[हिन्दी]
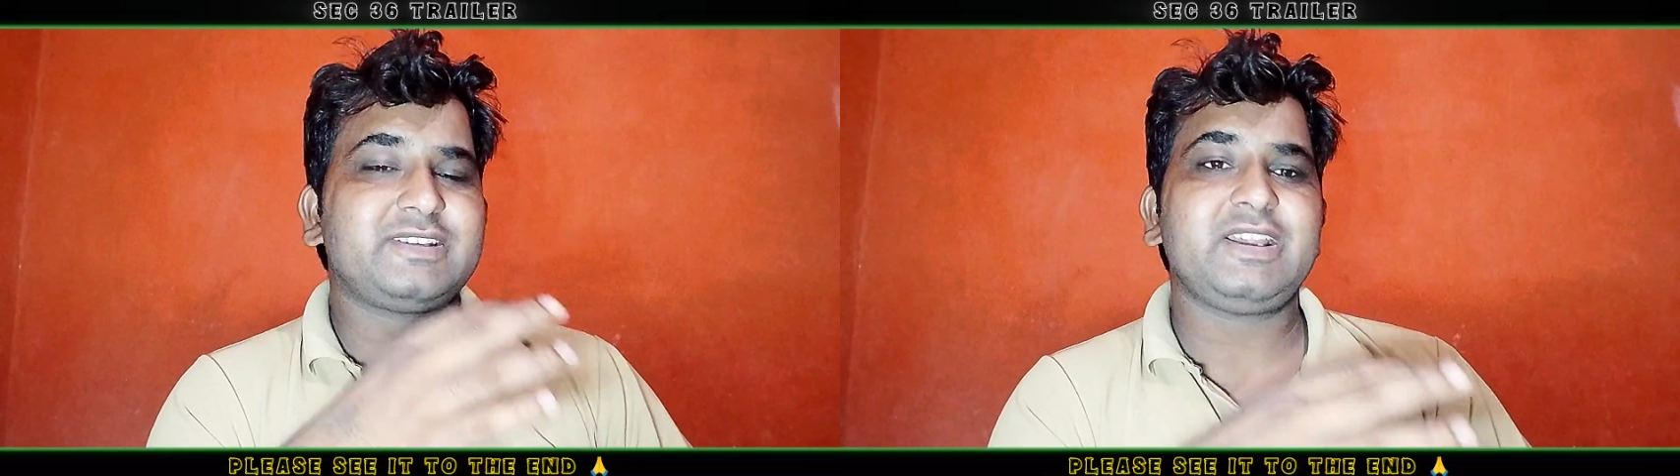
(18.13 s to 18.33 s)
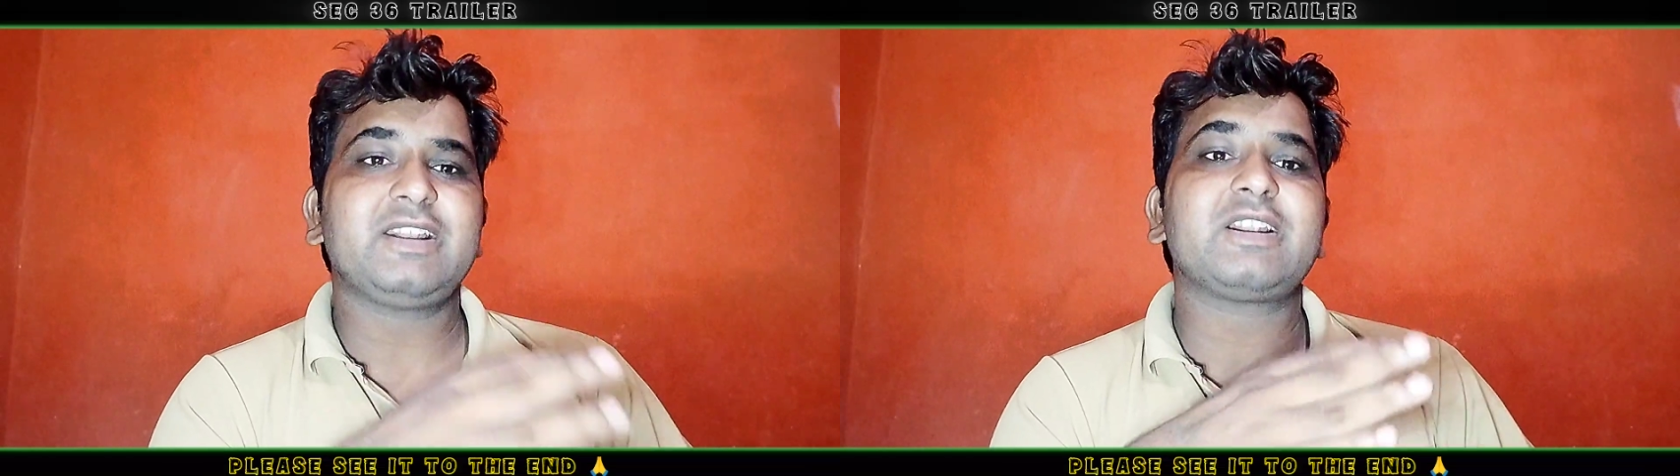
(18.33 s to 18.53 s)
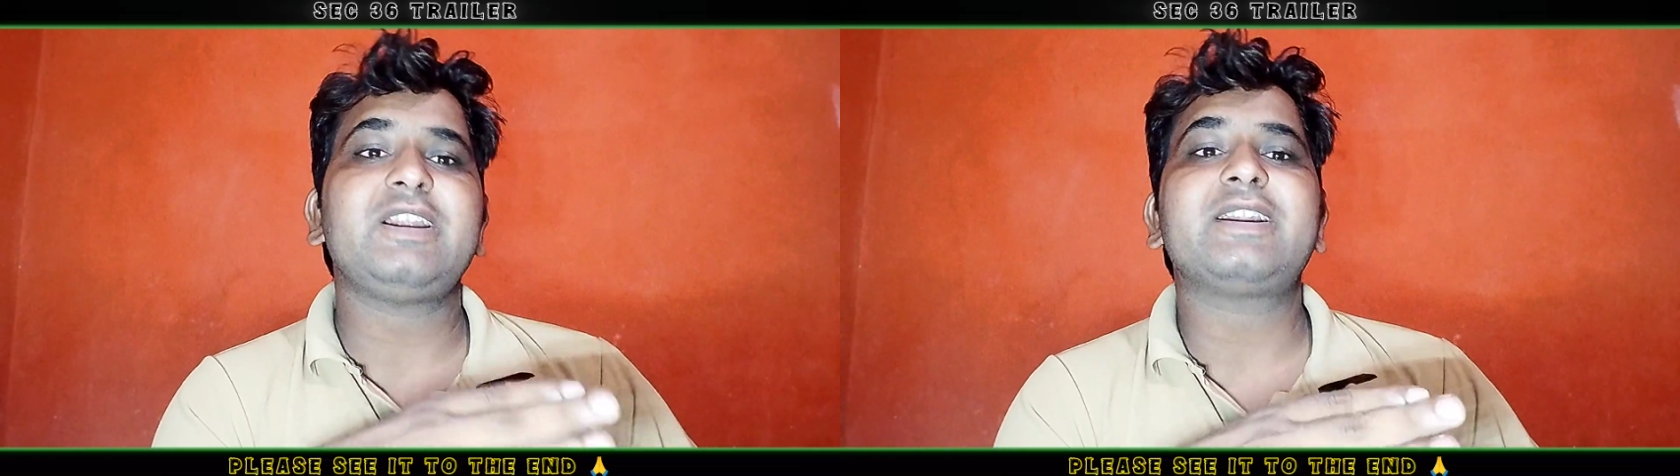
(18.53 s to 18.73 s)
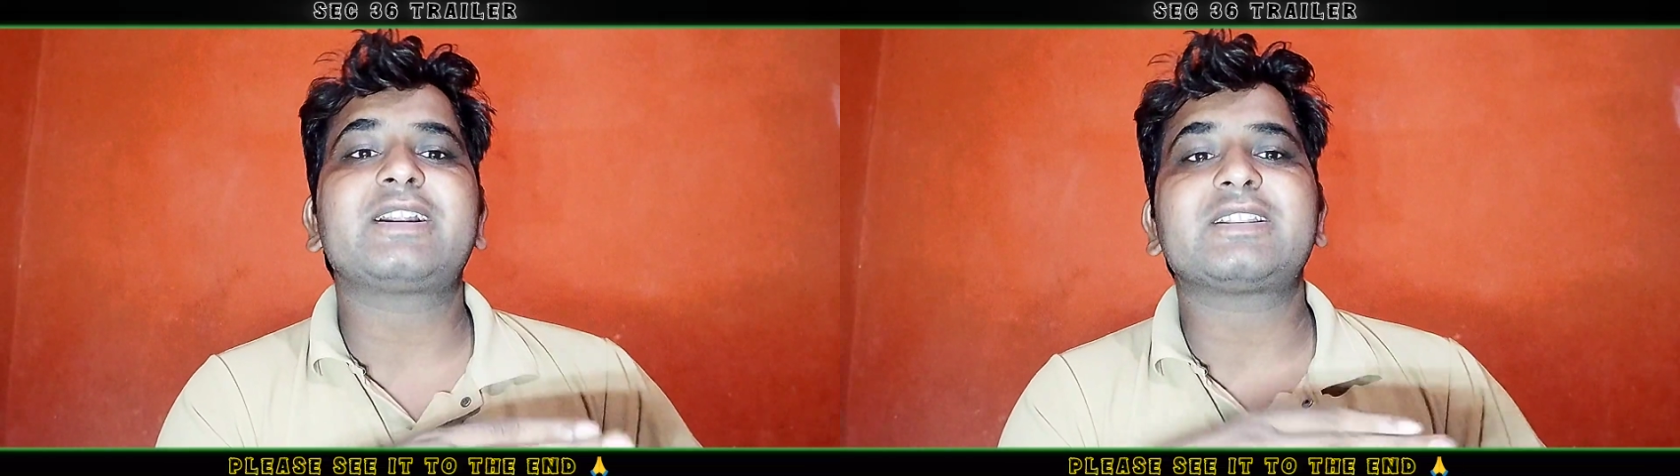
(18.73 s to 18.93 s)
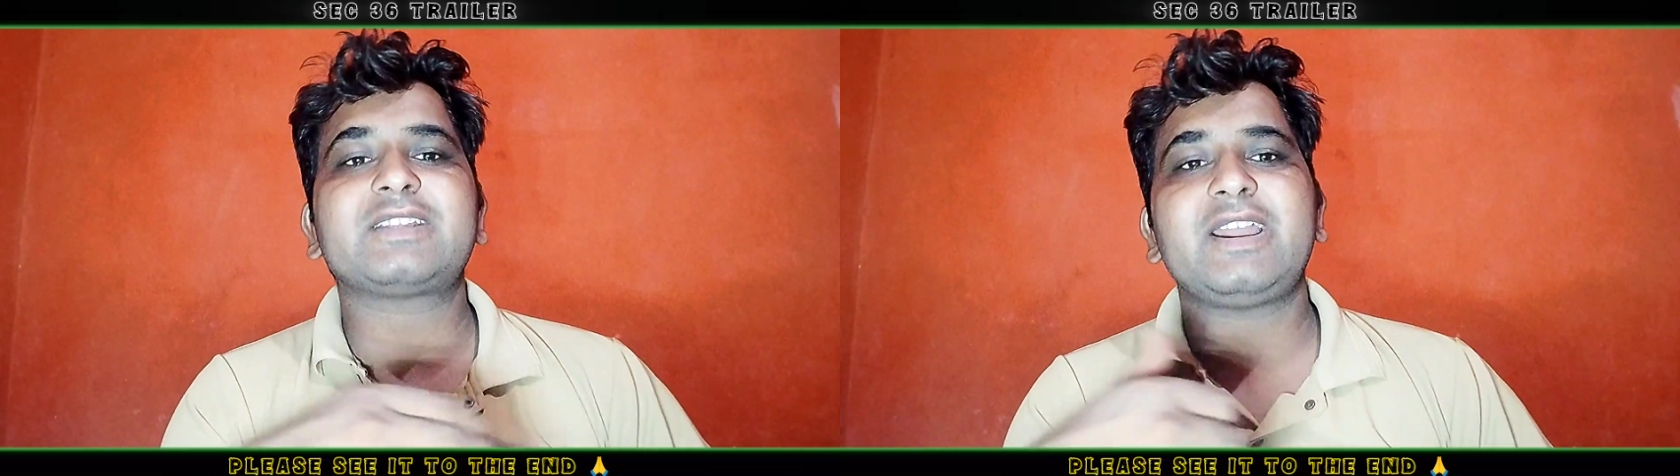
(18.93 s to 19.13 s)
ये रिलेट
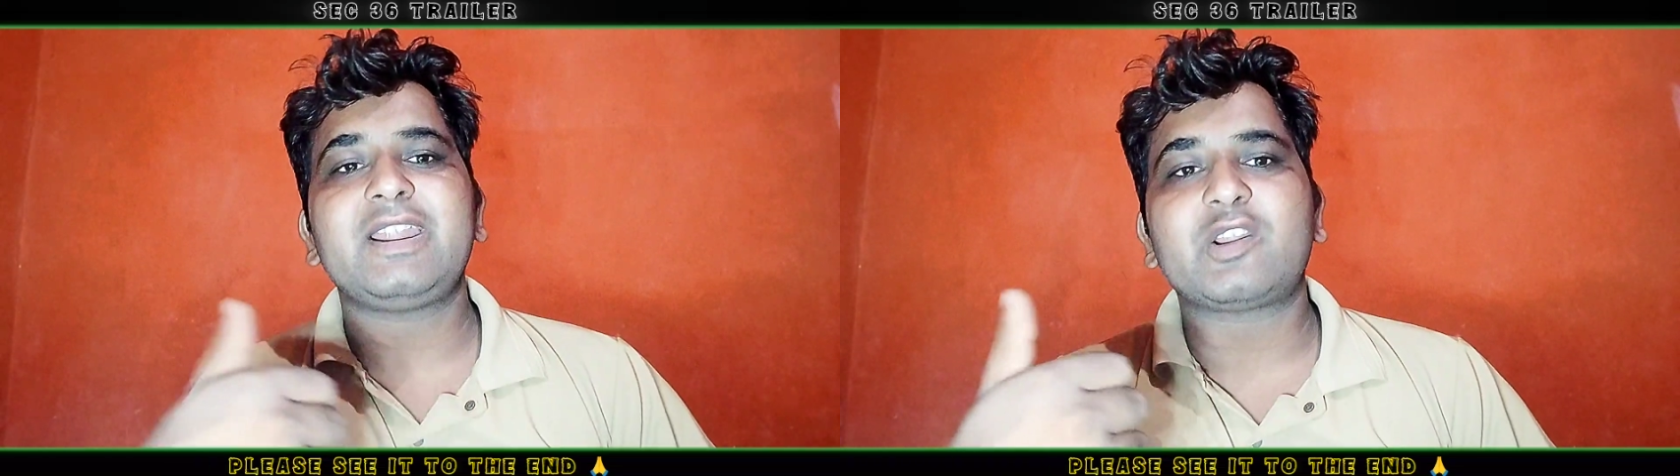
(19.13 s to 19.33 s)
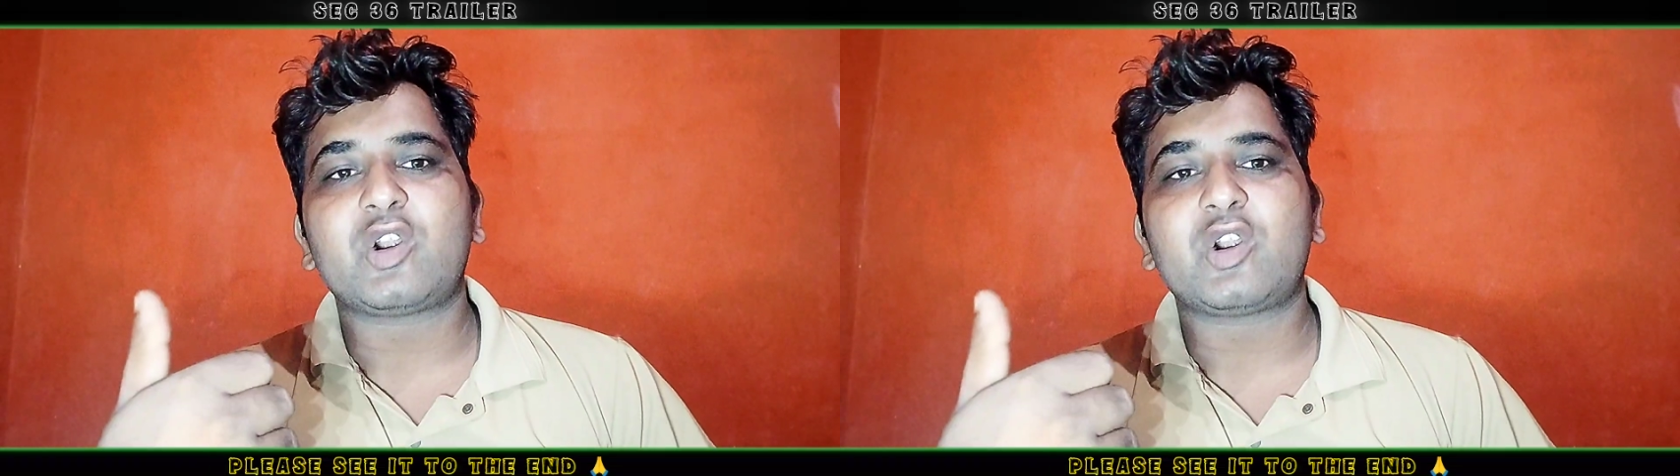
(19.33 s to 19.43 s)
करता है